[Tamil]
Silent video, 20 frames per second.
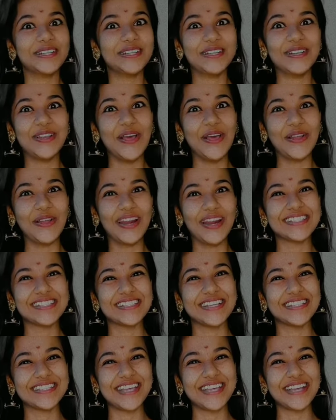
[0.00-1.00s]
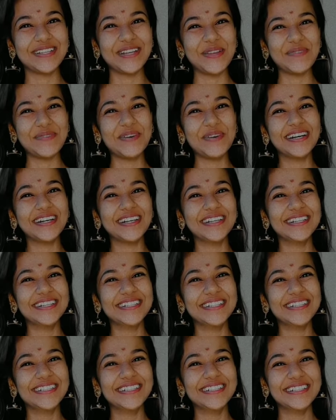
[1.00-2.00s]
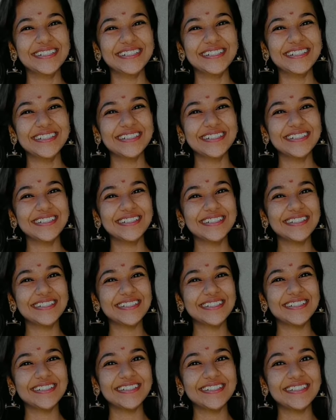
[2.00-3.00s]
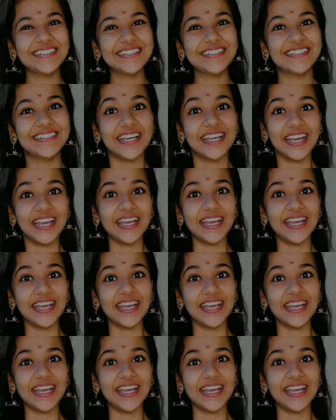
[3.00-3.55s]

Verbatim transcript: லயோலா காலேஜ்ல சைட் அடிப்போம் பார்த்தாலே தெரிது